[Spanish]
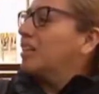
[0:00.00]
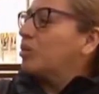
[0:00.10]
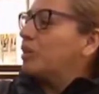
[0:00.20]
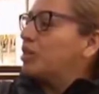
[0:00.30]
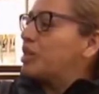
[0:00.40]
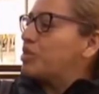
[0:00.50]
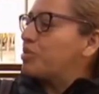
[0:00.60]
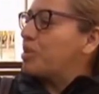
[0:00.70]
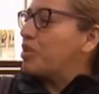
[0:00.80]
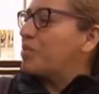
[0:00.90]
Cuando nació mi hijo
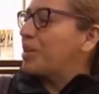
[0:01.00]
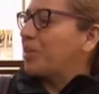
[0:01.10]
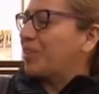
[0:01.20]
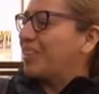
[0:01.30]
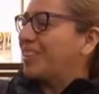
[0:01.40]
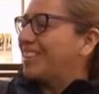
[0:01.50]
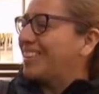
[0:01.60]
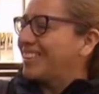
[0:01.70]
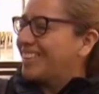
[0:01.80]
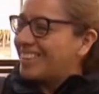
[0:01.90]
mayor,
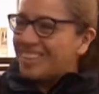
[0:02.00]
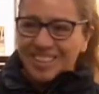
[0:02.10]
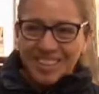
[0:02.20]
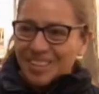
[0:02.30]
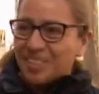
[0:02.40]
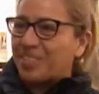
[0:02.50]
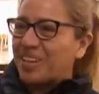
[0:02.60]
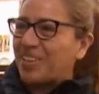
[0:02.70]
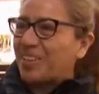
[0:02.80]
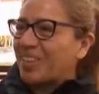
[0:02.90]
sí. pues yo
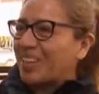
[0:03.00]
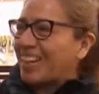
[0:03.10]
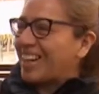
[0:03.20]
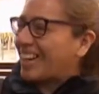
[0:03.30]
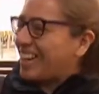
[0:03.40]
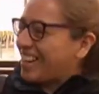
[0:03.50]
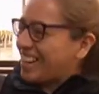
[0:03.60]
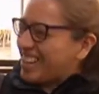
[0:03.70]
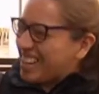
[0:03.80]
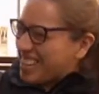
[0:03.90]
creo que
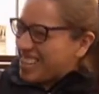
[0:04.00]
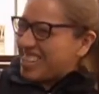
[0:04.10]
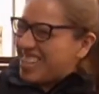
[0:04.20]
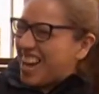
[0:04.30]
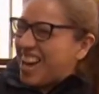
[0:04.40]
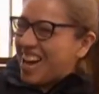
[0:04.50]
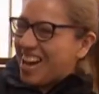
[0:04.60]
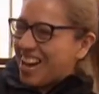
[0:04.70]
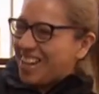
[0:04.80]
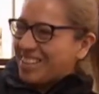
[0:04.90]
ese eh, esa
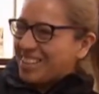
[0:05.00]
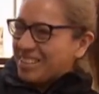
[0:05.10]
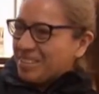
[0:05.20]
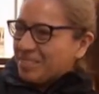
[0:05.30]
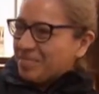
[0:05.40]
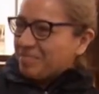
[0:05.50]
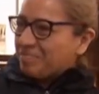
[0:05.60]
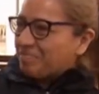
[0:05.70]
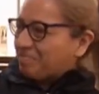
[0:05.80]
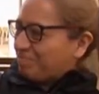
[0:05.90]

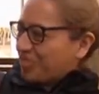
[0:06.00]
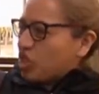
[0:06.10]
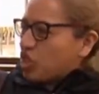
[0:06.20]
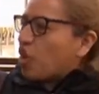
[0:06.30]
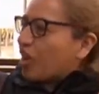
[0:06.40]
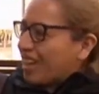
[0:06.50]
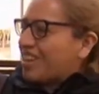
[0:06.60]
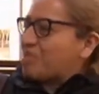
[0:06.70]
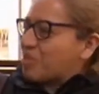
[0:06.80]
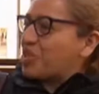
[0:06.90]
choque de
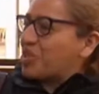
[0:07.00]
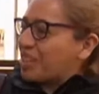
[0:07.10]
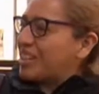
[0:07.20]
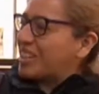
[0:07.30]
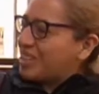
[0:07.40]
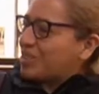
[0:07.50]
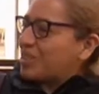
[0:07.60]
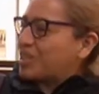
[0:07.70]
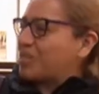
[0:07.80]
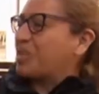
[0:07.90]
emociones, yo creo que es
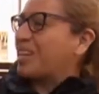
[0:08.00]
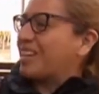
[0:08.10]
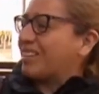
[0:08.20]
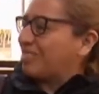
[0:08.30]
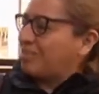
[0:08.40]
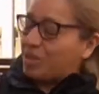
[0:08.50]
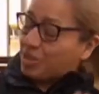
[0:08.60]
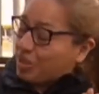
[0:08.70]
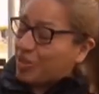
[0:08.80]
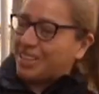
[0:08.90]
una, bueno, tengo
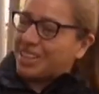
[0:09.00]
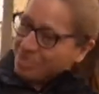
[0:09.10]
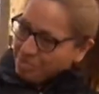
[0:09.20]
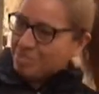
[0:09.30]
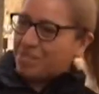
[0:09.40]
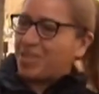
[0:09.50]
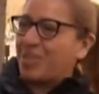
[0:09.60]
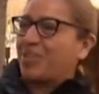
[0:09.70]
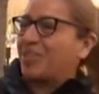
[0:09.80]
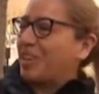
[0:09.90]
tres, pero yo
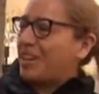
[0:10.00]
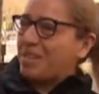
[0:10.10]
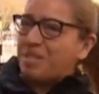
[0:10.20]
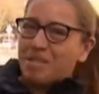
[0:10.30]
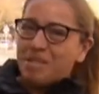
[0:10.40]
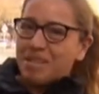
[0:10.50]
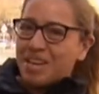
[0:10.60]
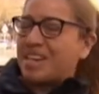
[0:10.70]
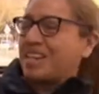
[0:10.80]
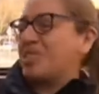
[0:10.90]
creo que el,
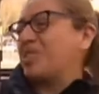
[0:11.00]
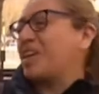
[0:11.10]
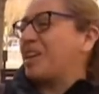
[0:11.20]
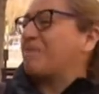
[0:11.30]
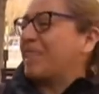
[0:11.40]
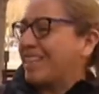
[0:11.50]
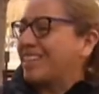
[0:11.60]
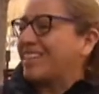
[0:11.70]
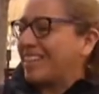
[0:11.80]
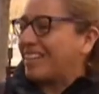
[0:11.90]
inicio de la
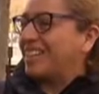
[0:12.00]
maternidad.